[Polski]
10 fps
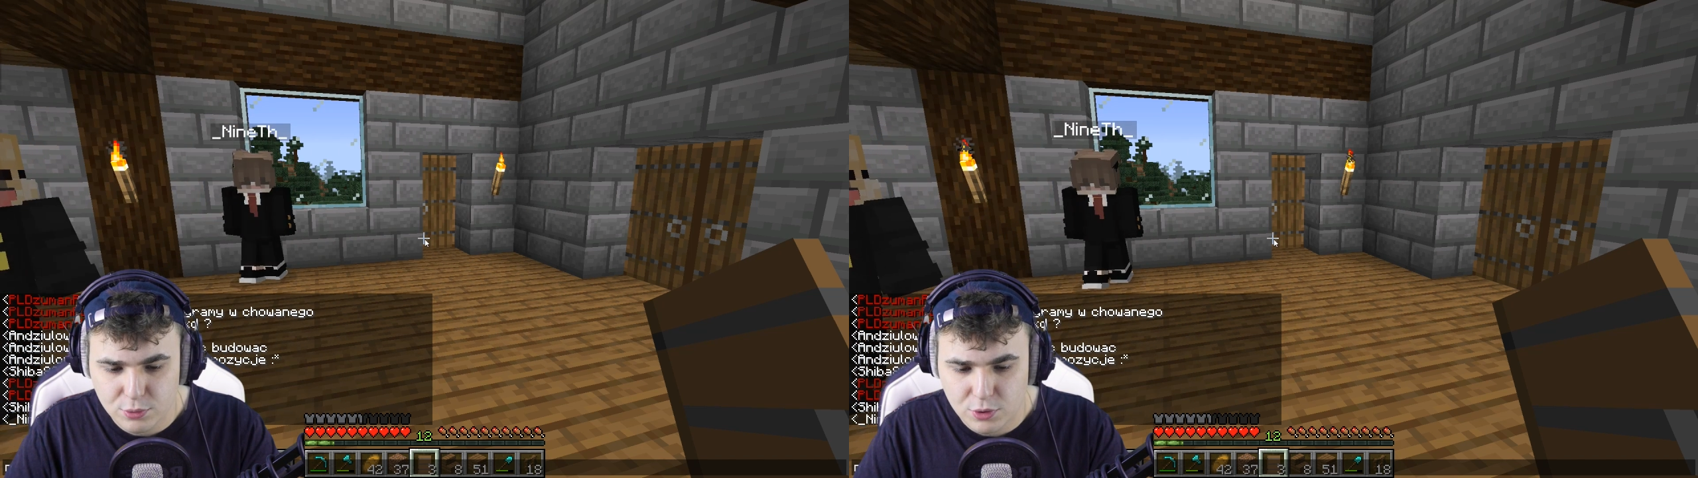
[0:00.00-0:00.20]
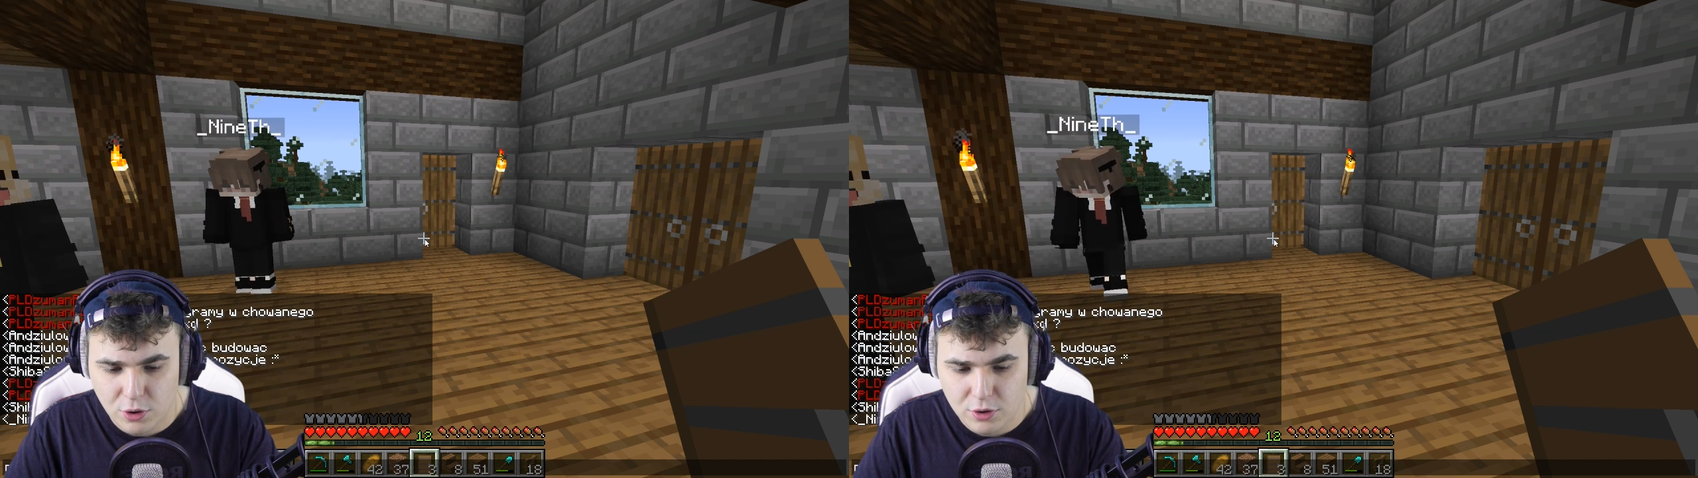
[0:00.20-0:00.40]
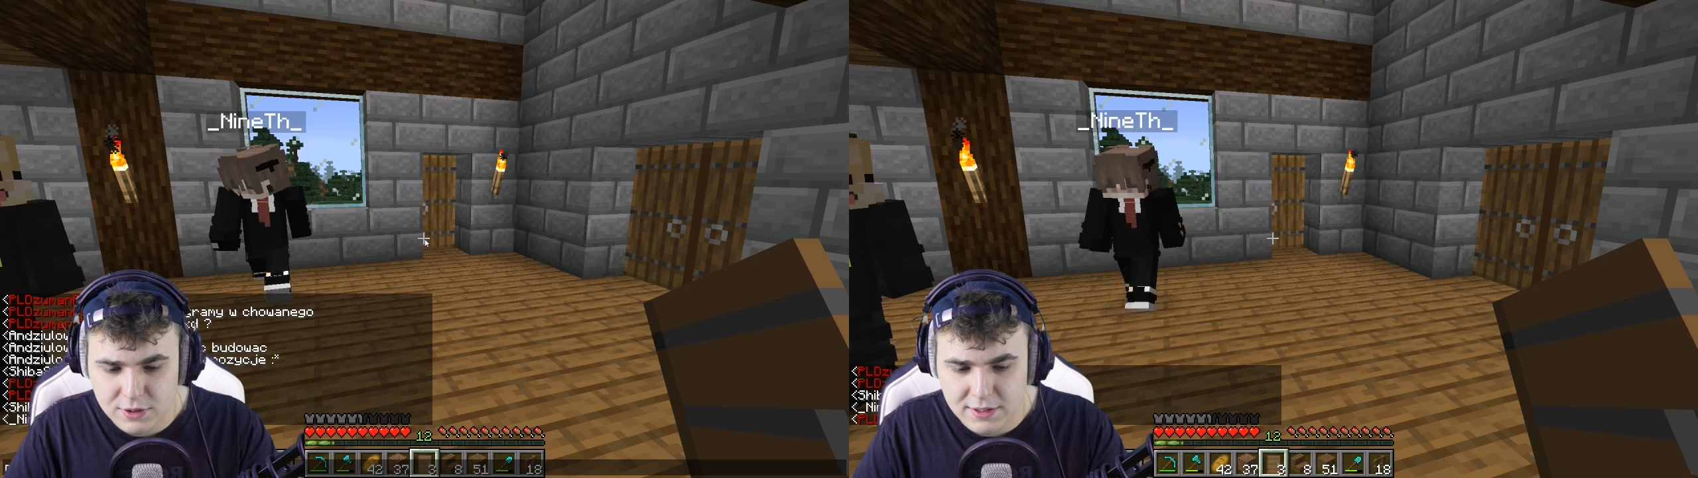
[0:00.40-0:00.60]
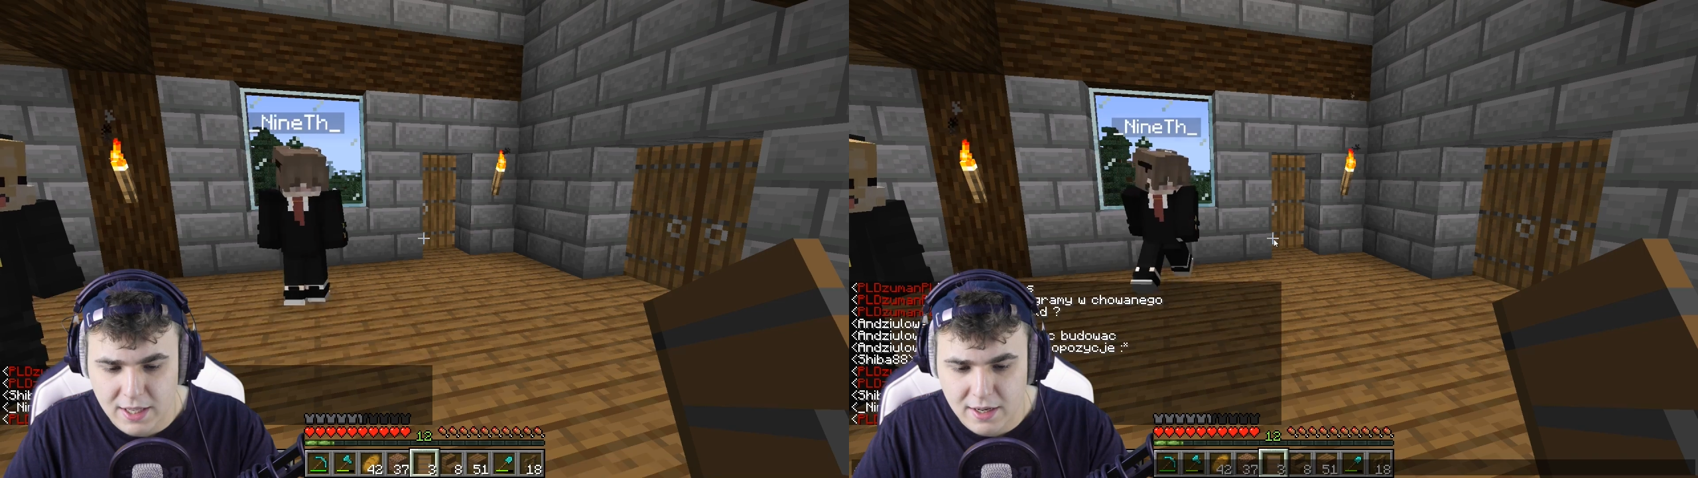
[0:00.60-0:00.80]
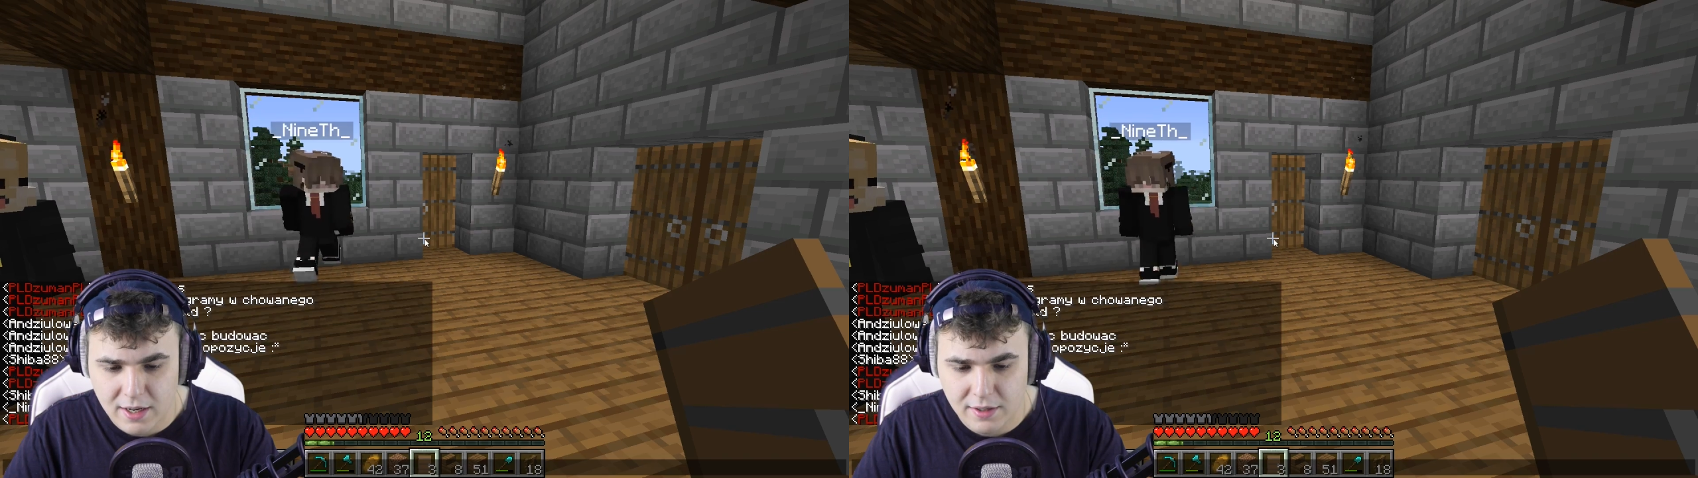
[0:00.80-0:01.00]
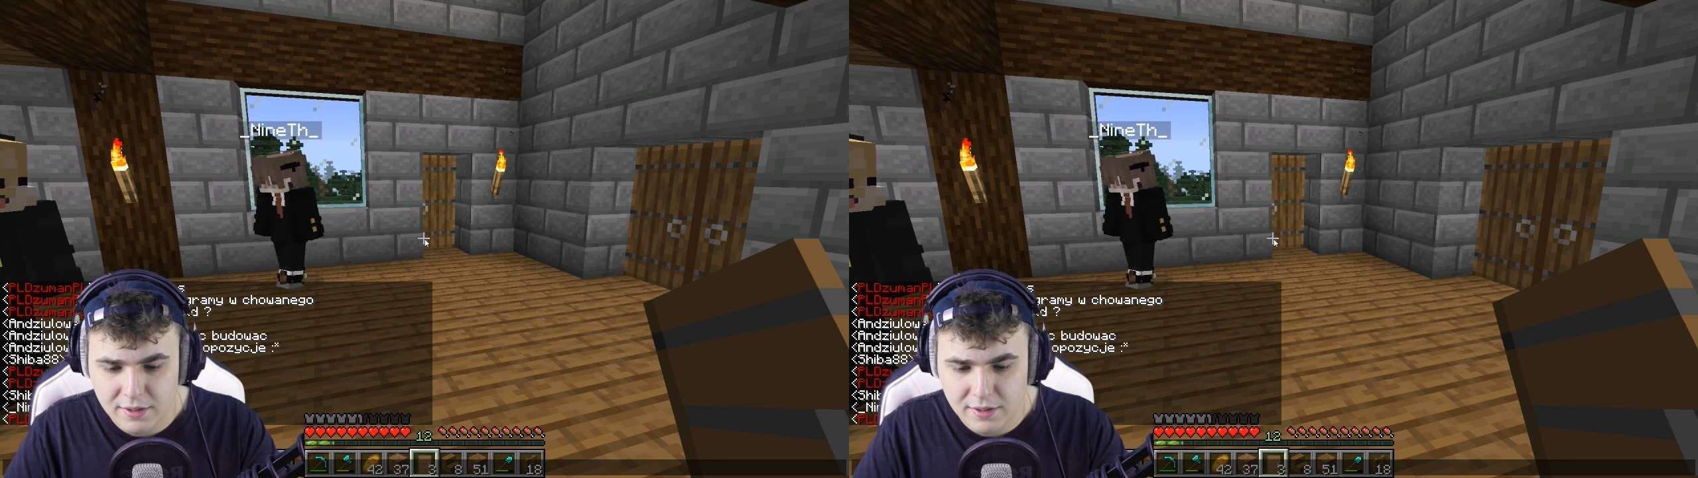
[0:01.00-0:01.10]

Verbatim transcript: do 0